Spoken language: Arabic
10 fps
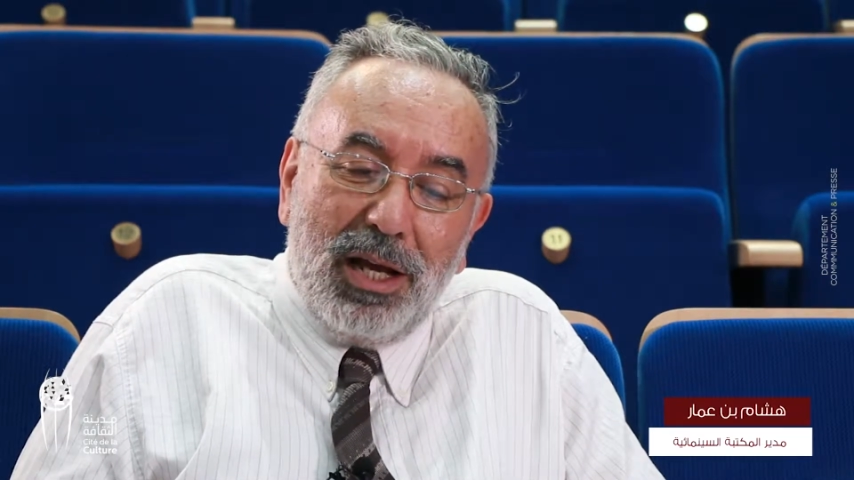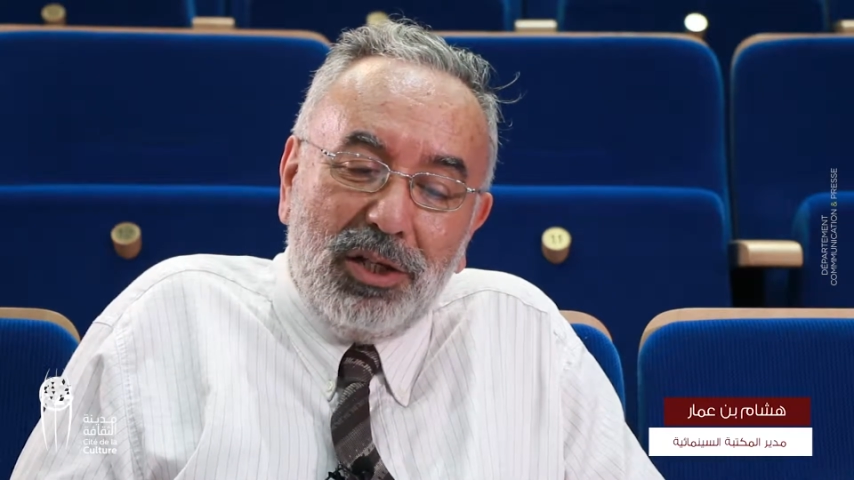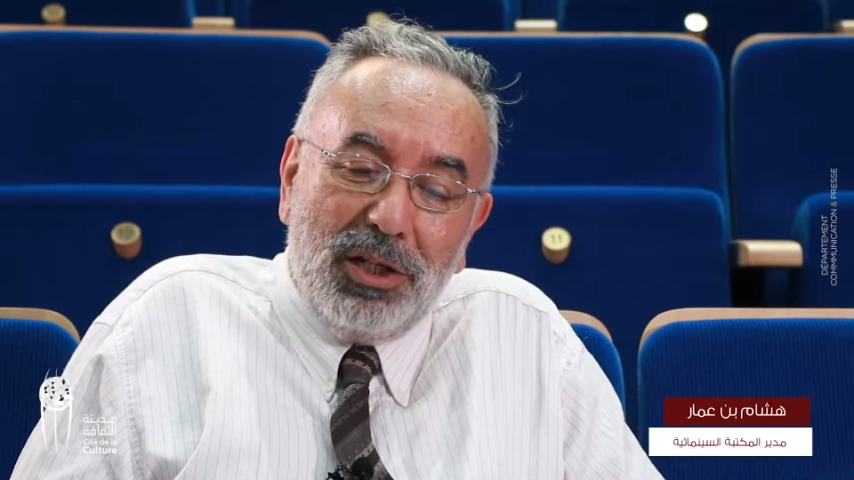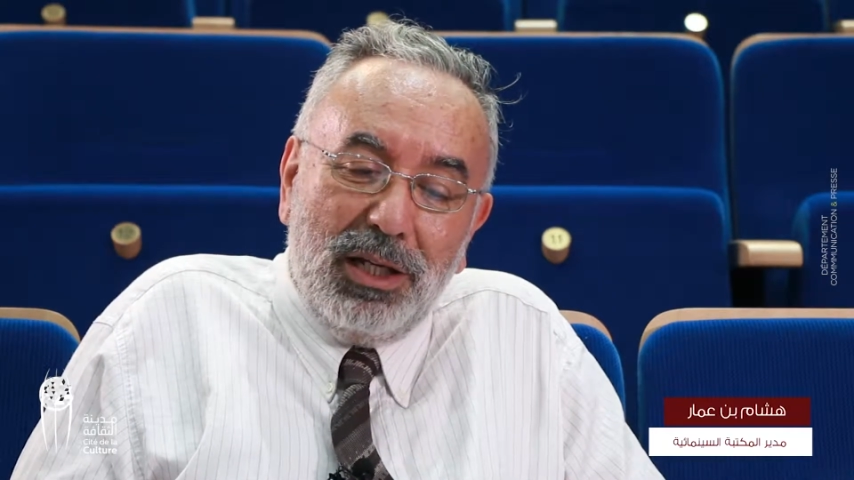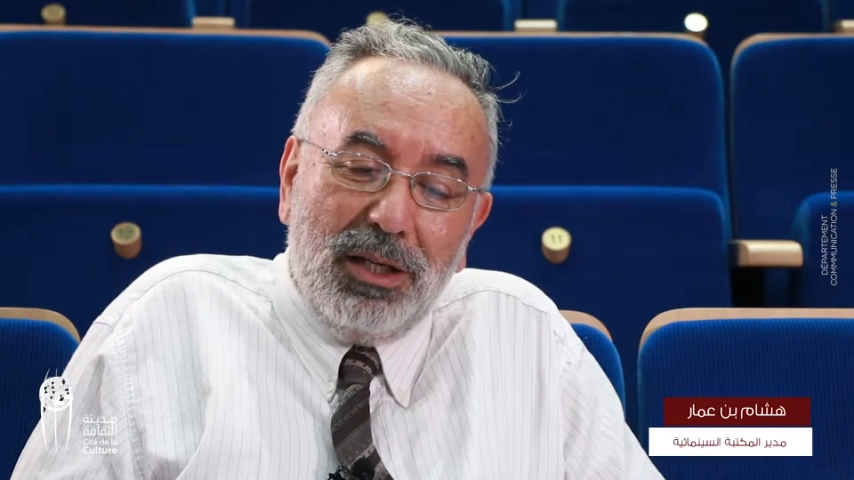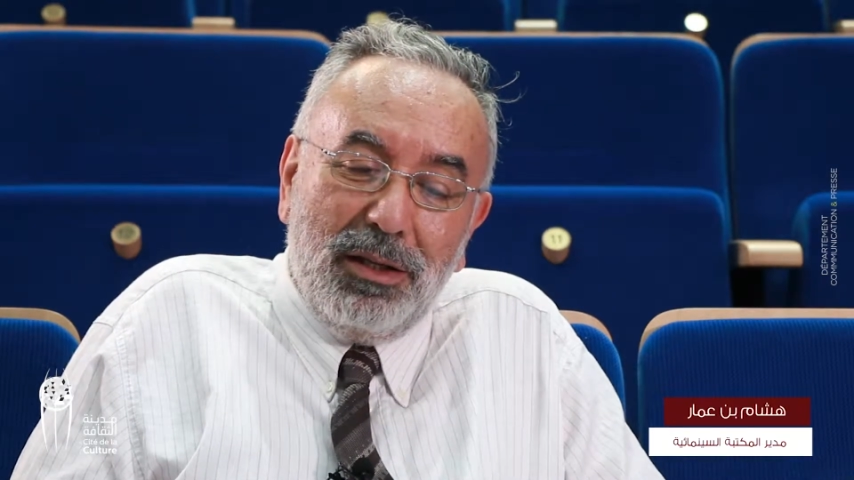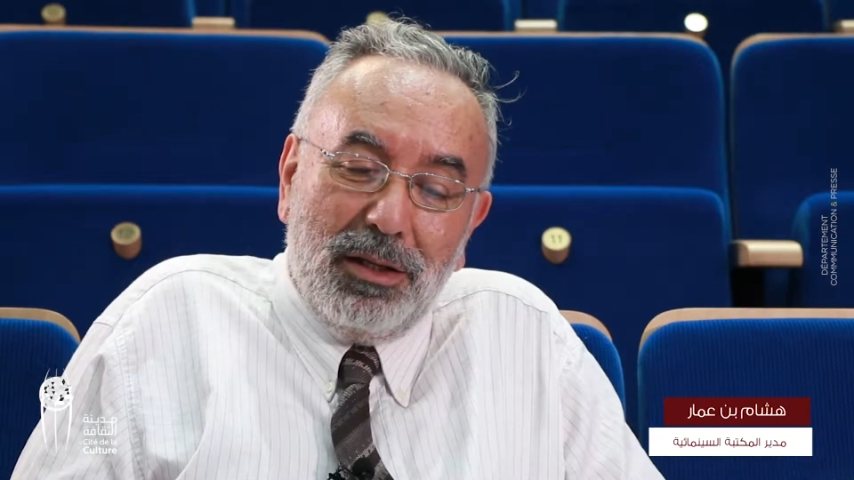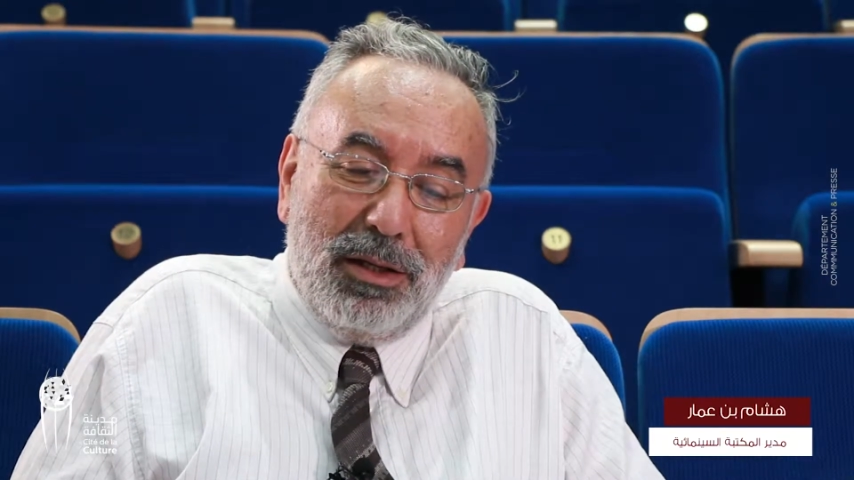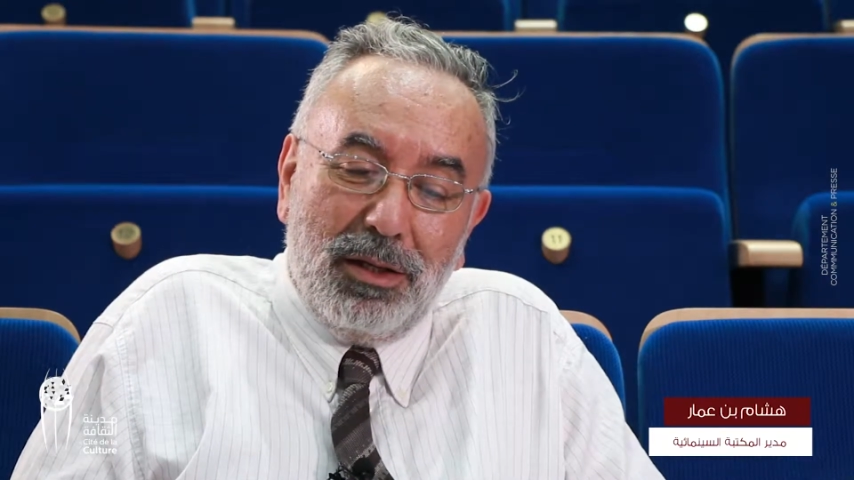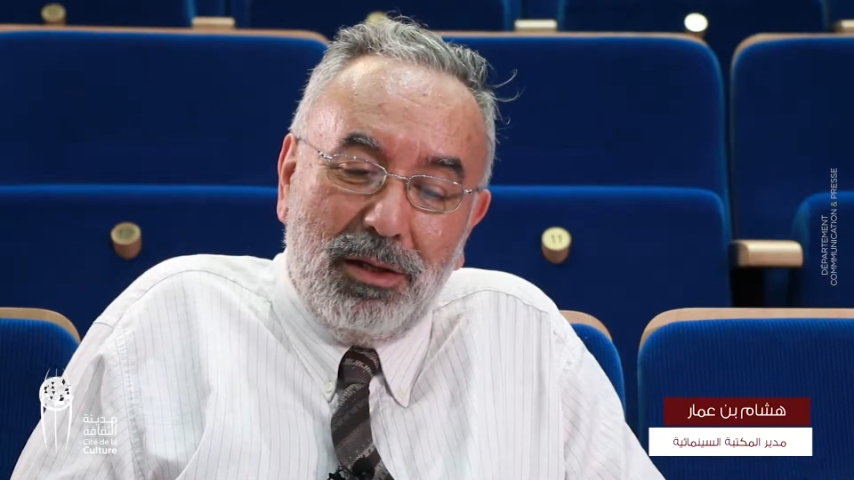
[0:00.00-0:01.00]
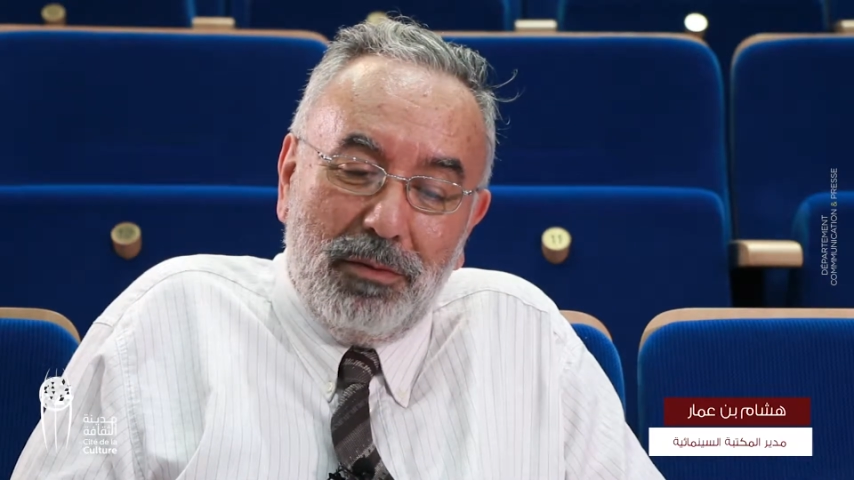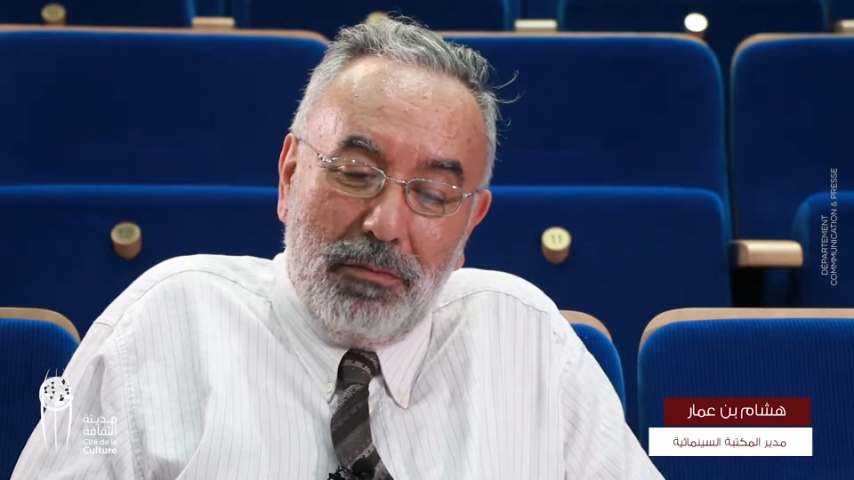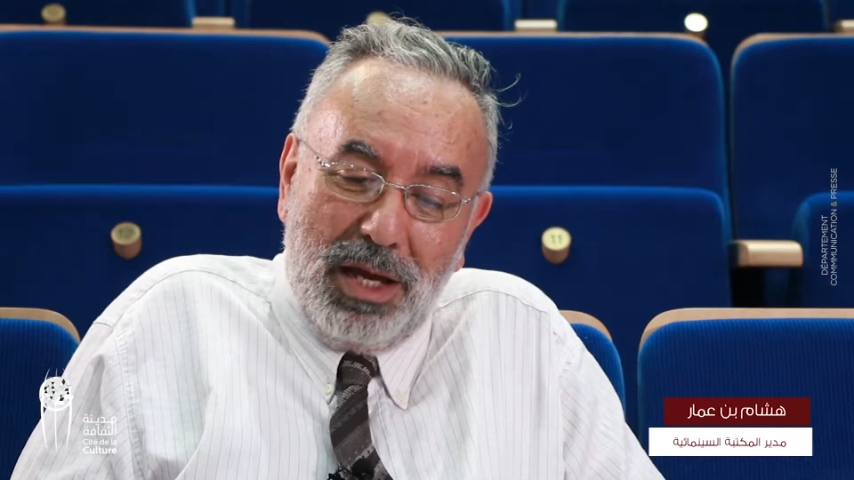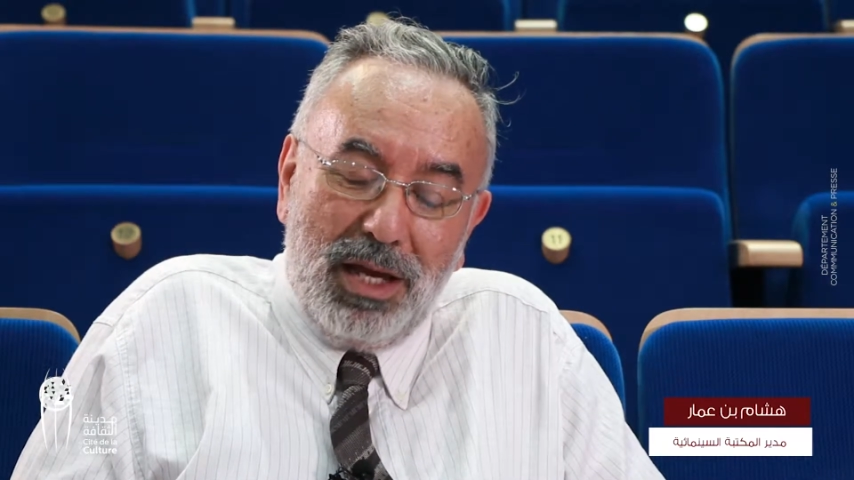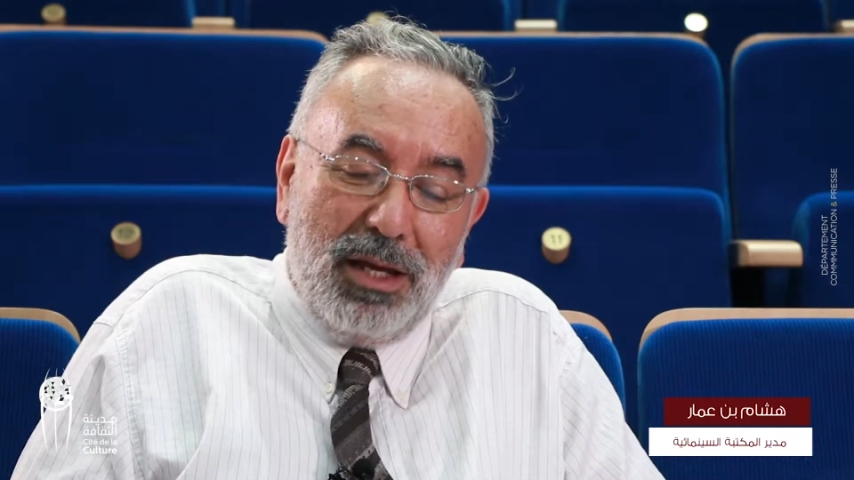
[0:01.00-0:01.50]
20
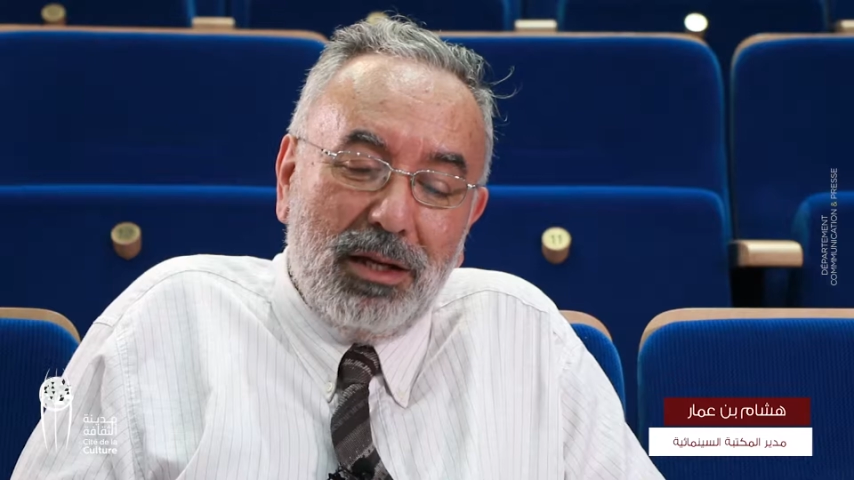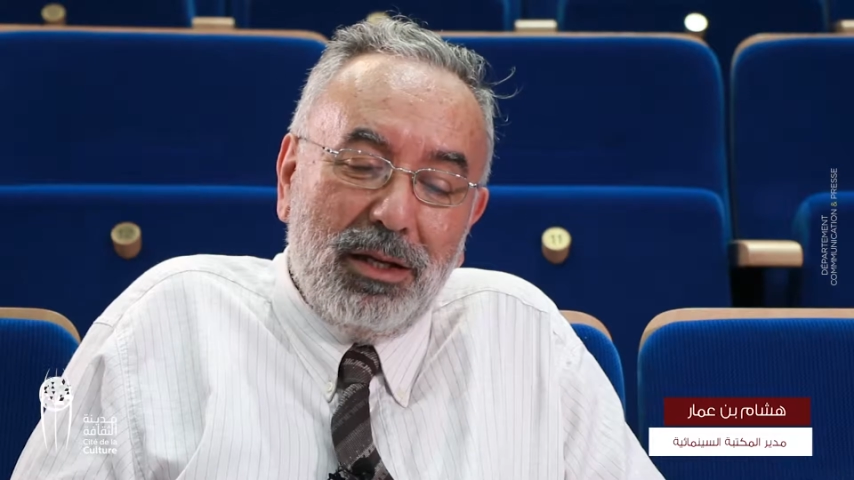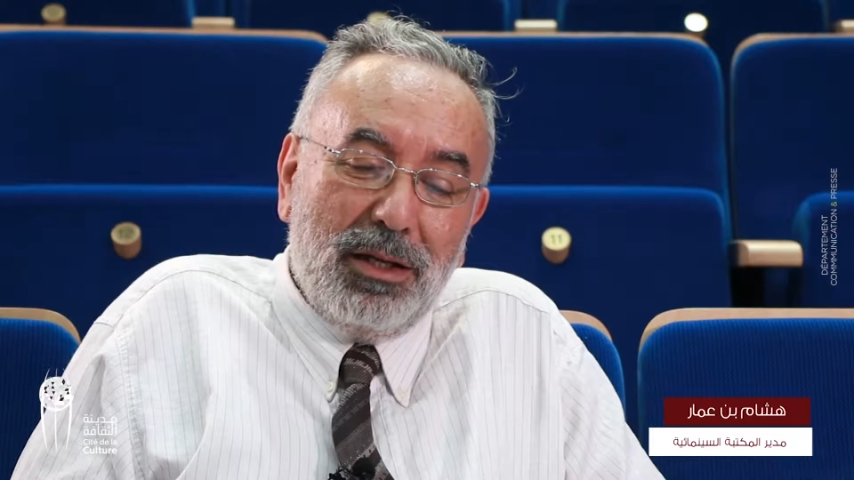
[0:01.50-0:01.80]
ماي